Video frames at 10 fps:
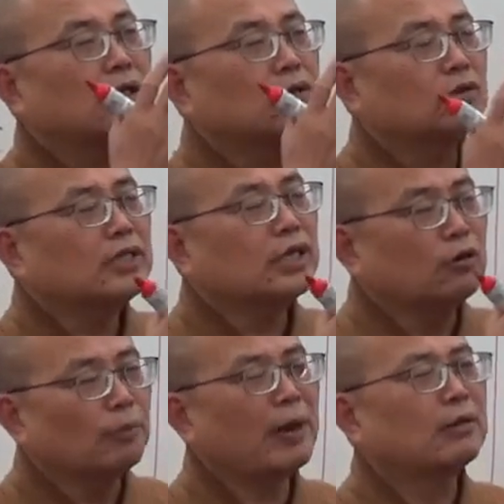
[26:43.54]
有业
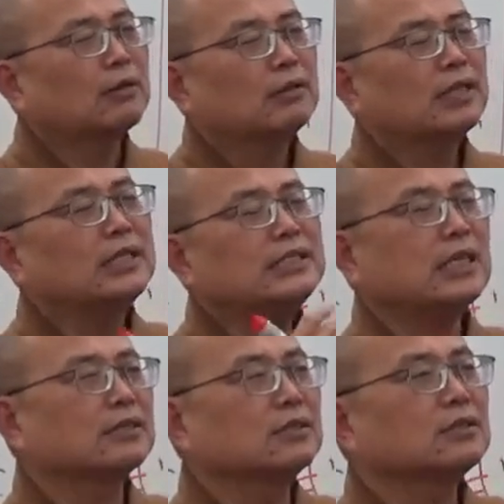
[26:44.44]
有报，那你
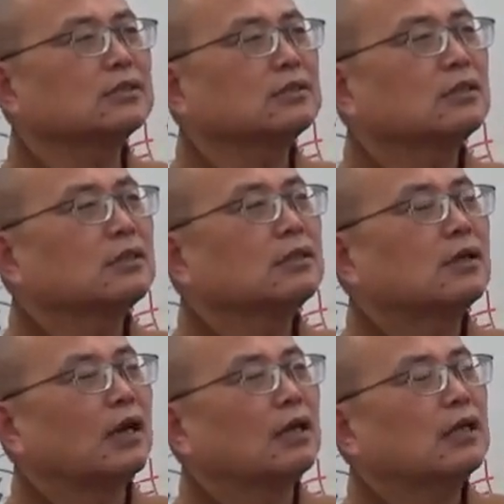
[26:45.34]
讲的就是
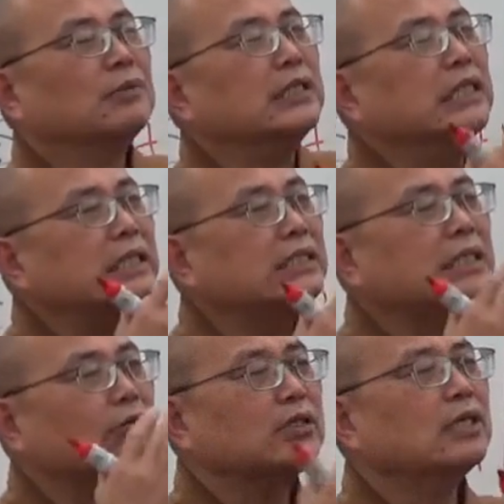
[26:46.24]
啊，那么你
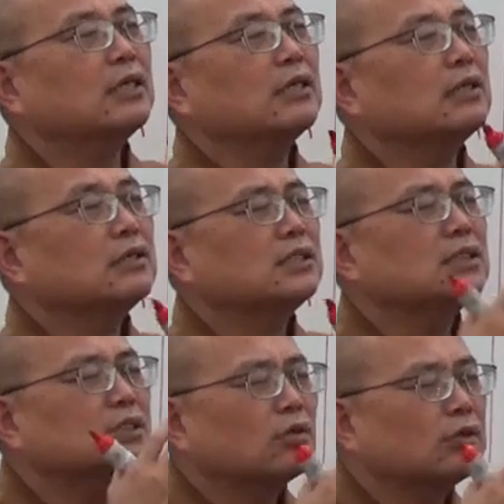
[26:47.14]
造业
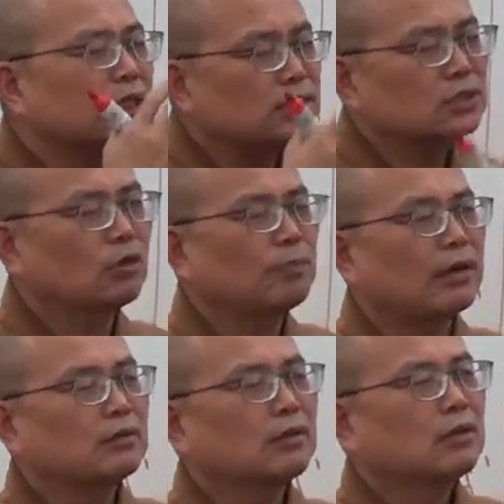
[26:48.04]
自受业自受
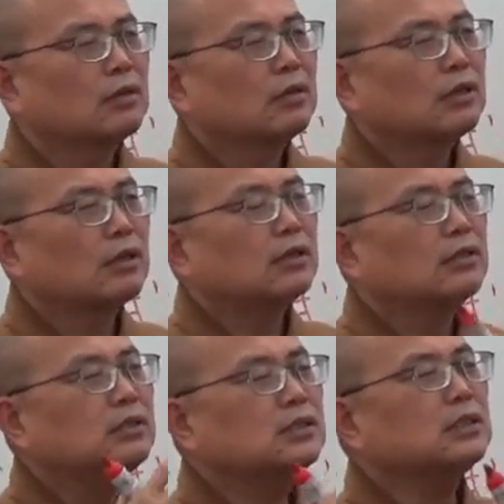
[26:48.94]
报，那
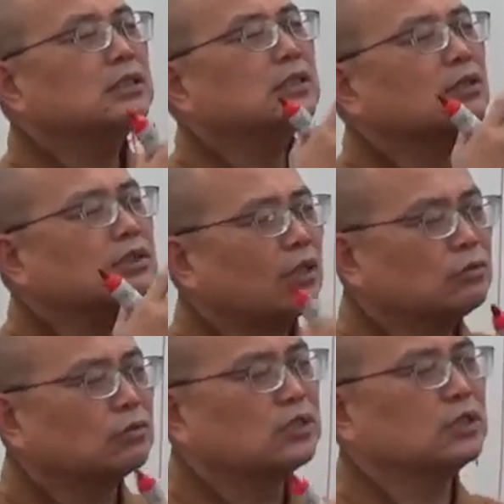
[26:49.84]
你自己要消
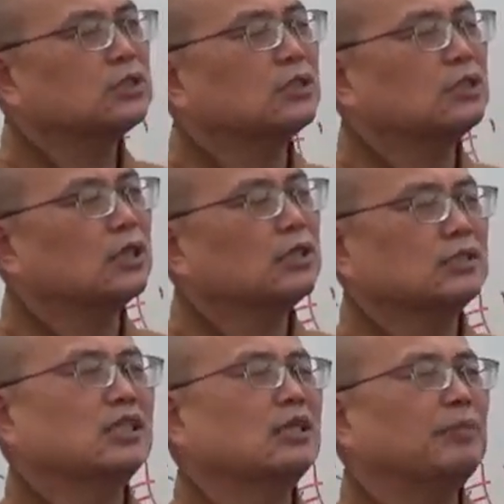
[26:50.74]
除你自己的业，那
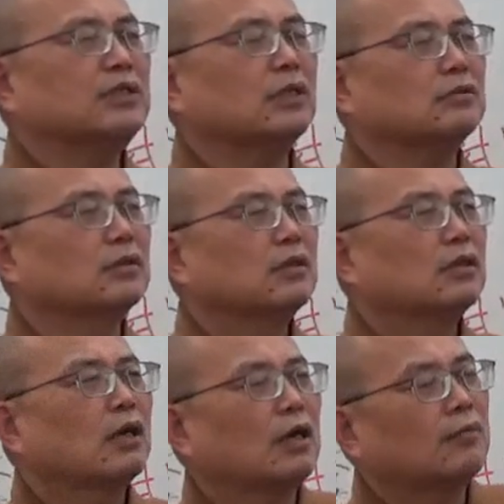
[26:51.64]
现在变成
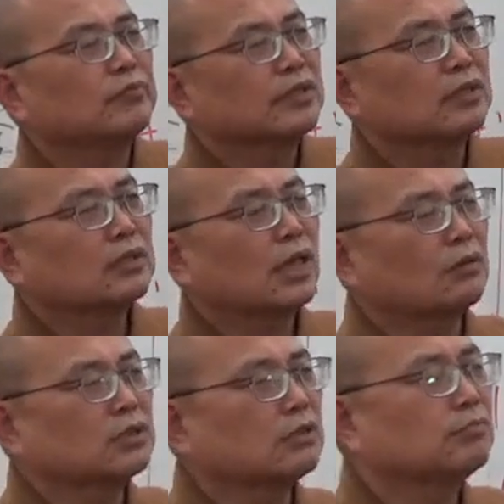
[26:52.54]
啊，你
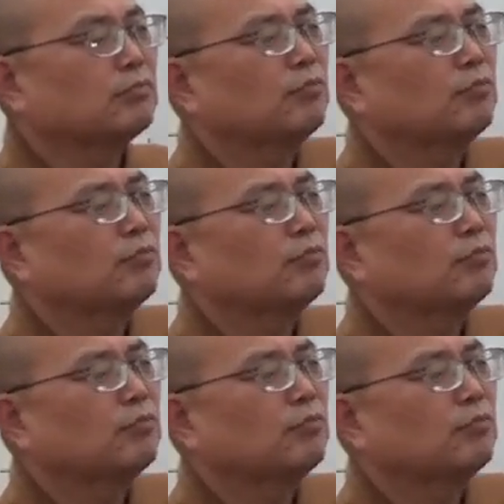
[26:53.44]
靠着